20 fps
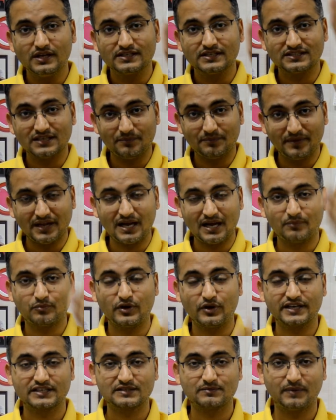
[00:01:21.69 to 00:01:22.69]
जब मैं आपको
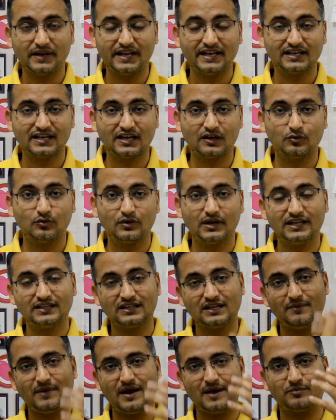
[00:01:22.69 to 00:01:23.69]
एक्सप्लेन करूंगा
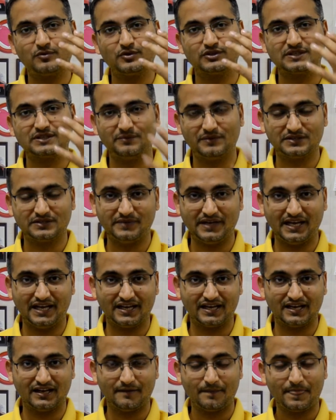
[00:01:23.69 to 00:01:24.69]
तब आपको समझ में
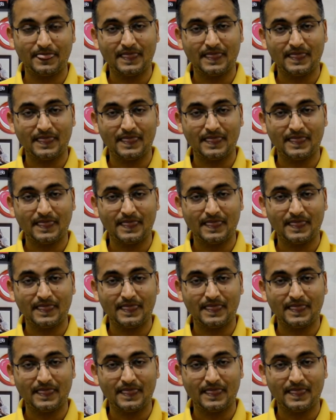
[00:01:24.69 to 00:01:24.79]
आएगा